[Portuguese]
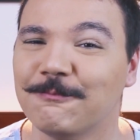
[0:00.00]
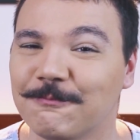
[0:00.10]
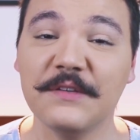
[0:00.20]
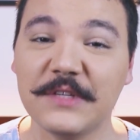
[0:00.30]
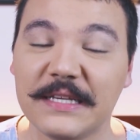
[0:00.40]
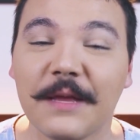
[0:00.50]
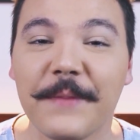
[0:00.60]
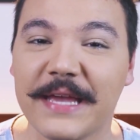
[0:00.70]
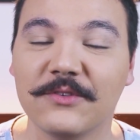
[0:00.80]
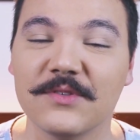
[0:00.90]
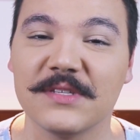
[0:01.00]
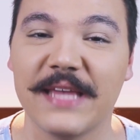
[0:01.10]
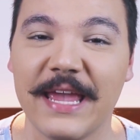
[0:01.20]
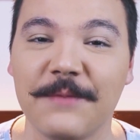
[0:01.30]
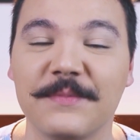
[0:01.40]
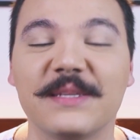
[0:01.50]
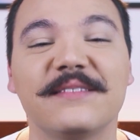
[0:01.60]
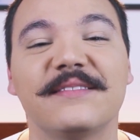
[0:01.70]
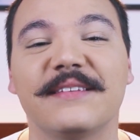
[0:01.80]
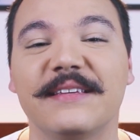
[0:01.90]
Se você também é dos
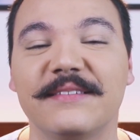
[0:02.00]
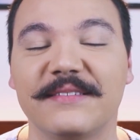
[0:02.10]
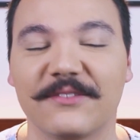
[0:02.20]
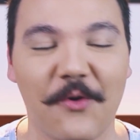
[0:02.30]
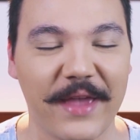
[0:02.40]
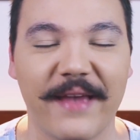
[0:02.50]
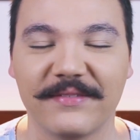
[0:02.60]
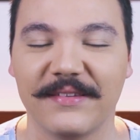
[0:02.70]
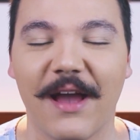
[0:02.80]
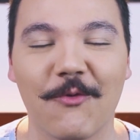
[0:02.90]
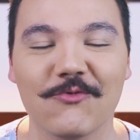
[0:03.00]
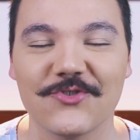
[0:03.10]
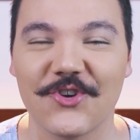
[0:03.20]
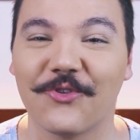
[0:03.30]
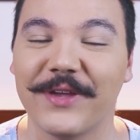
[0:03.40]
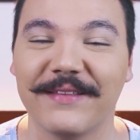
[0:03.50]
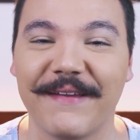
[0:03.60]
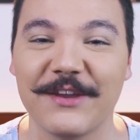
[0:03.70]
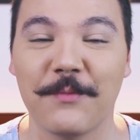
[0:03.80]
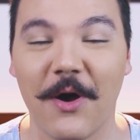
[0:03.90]
games e conhece algum jogo que
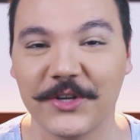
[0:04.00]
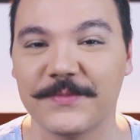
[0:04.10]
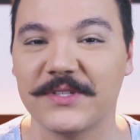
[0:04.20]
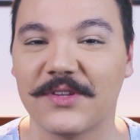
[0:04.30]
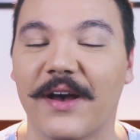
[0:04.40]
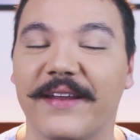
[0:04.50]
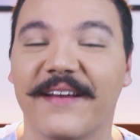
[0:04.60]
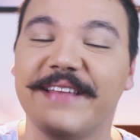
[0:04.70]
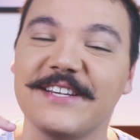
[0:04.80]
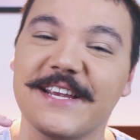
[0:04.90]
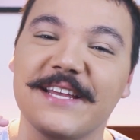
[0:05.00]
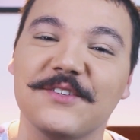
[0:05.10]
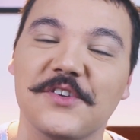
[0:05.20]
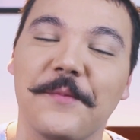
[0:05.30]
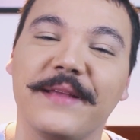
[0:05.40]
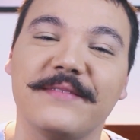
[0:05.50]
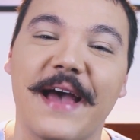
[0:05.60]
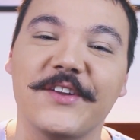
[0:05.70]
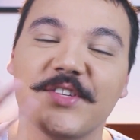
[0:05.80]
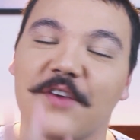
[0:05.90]
daria uma ótima história, deixa aqui nos
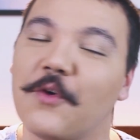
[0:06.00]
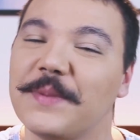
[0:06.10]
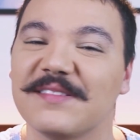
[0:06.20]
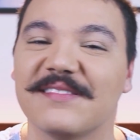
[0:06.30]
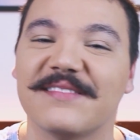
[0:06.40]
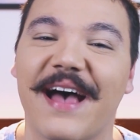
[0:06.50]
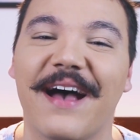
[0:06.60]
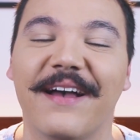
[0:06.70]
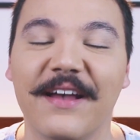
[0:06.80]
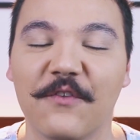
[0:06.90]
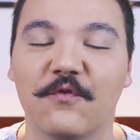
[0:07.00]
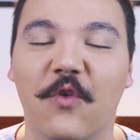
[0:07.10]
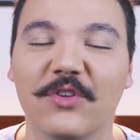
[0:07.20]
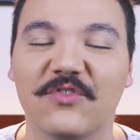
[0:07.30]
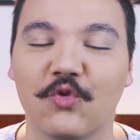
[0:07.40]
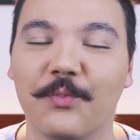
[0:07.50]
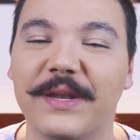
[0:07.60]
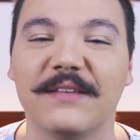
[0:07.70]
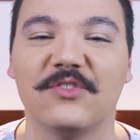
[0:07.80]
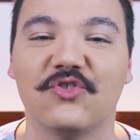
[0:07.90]
comentários que eu vou pesquisar, vou
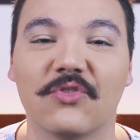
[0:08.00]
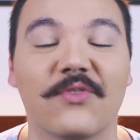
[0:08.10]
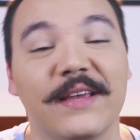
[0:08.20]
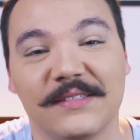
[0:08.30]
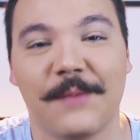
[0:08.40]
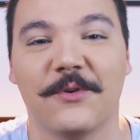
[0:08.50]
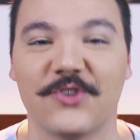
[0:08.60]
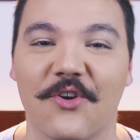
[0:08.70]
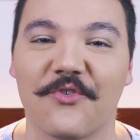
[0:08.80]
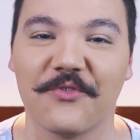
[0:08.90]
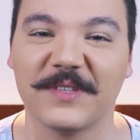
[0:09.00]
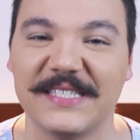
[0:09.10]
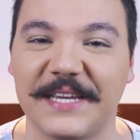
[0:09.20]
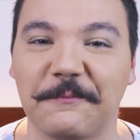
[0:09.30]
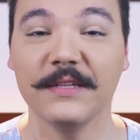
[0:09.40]
descobrir esse jogo, quem sabe eu jogo com você.